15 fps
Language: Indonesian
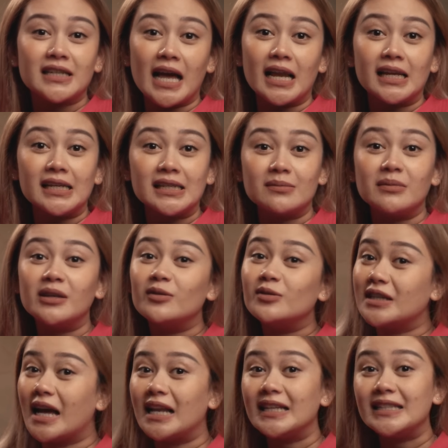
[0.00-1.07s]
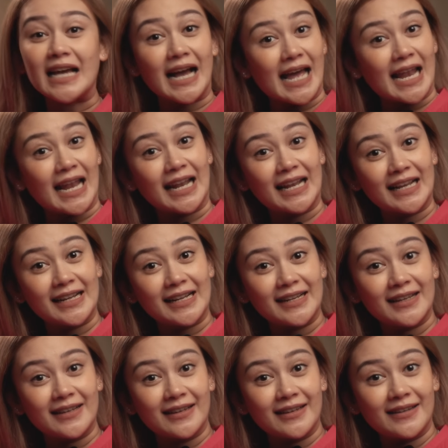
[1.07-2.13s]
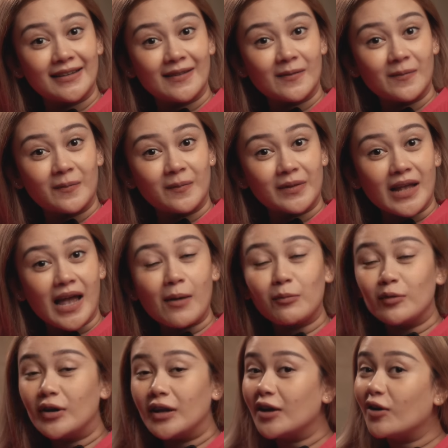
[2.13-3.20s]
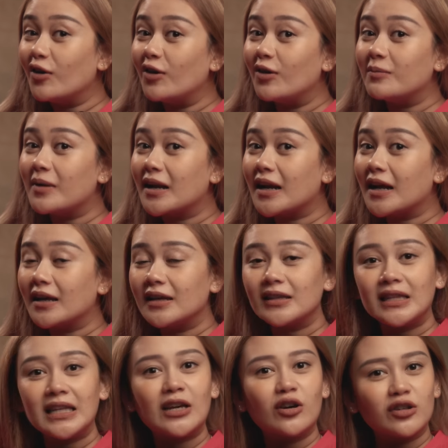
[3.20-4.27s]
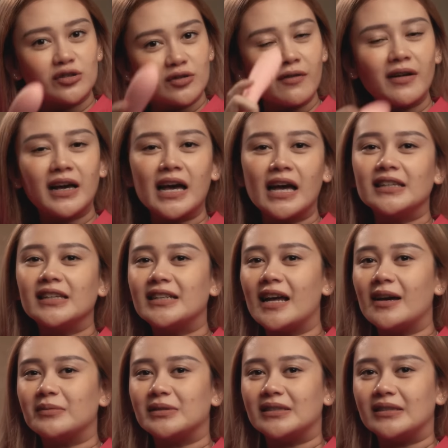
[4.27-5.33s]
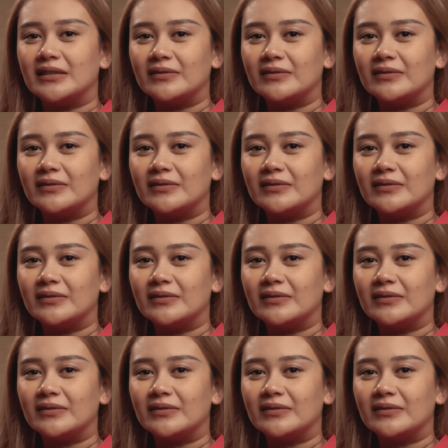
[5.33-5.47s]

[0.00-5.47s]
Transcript: sekali, seminggu sekali jangan. Amunin nah, kok marah tikus gue wegah nyedak mesti.